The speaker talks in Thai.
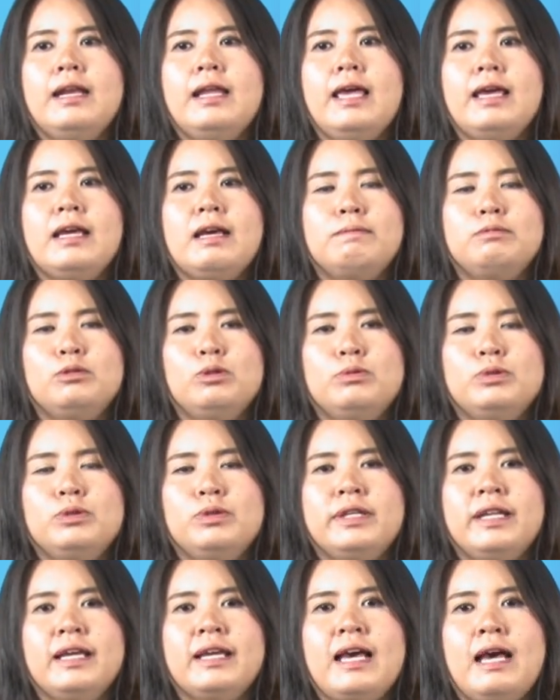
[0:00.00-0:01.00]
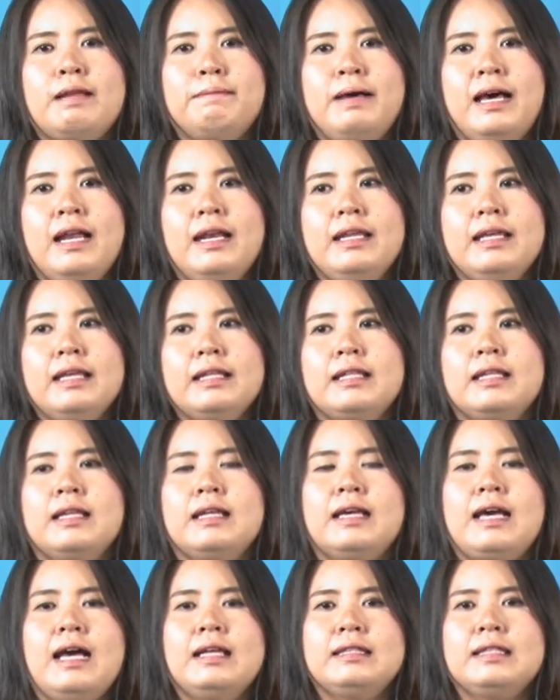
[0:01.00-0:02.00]
ให้กับชุมชนในการผลิต
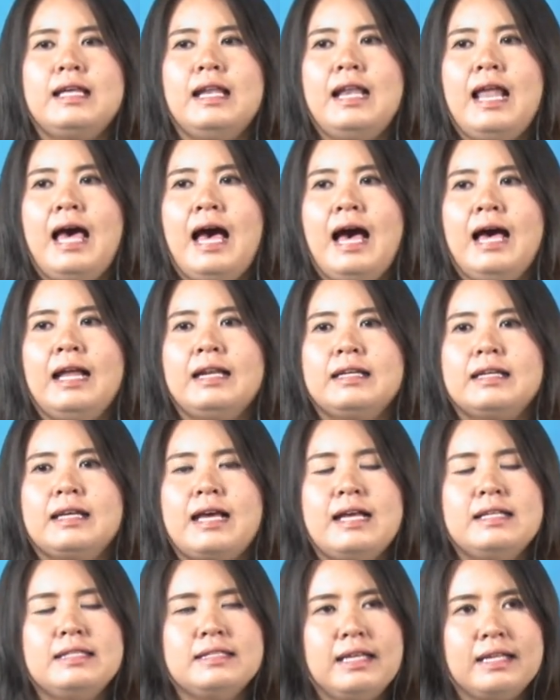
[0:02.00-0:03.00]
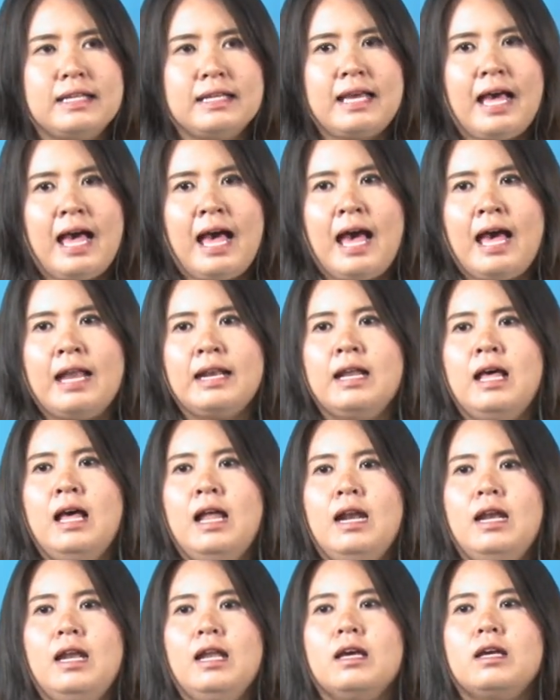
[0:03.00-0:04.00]
การตลาดการจัดการ
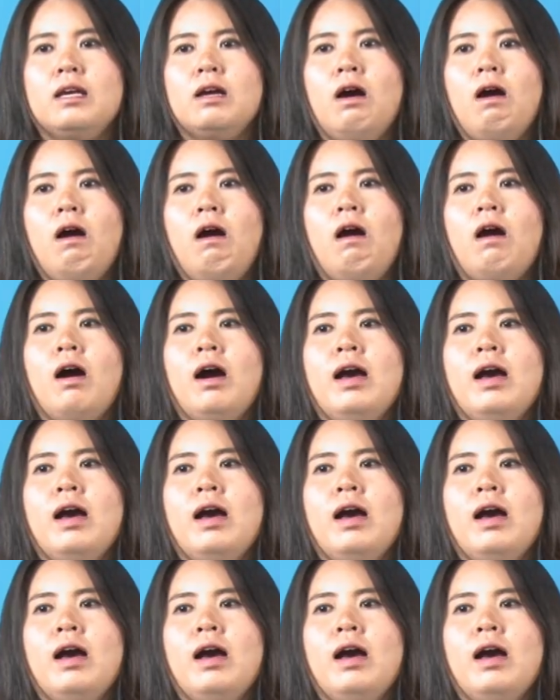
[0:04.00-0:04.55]
และก็